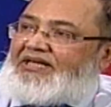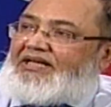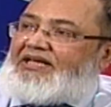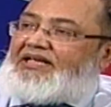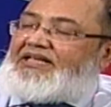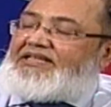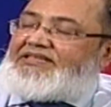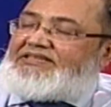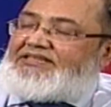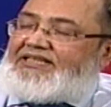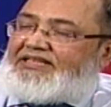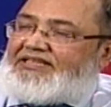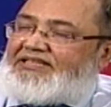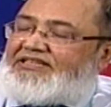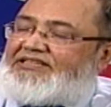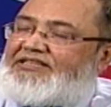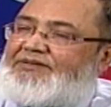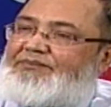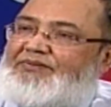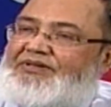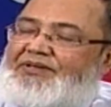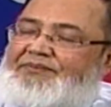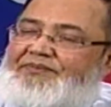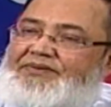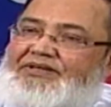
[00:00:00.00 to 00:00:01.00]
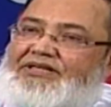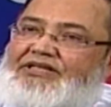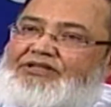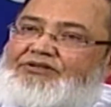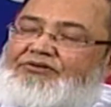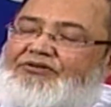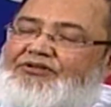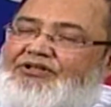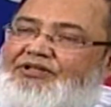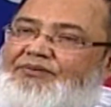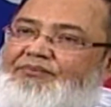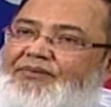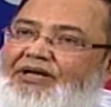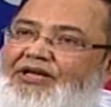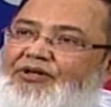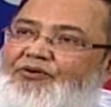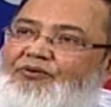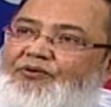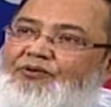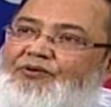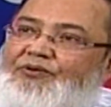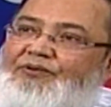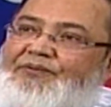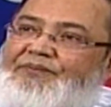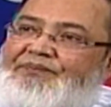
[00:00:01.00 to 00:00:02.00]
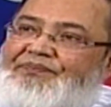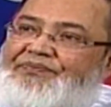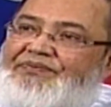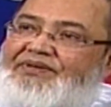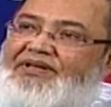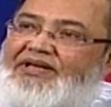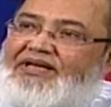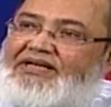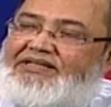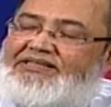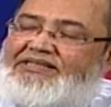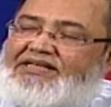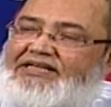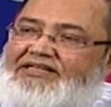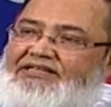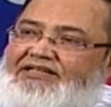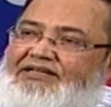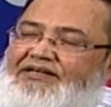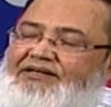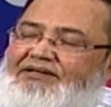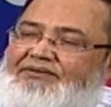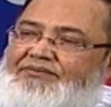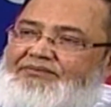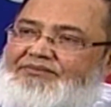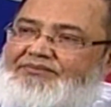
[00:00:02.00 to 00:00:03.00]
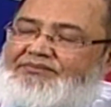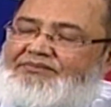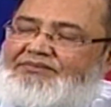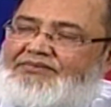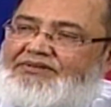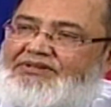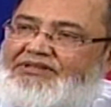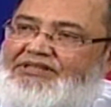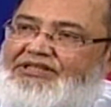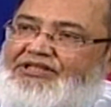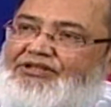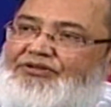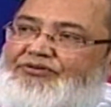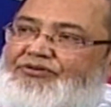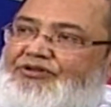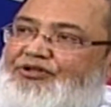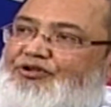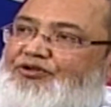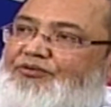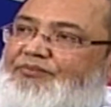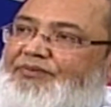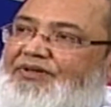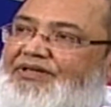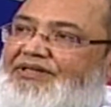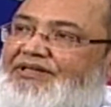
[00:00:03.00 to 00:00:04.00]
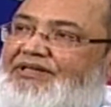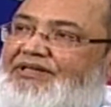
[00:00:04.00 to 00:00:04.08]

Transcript: স্ট্যাটাস আচ্ছা। এপিলেপটিকাস কথার মানে হলো যে একটা খিচুড়ি তোমার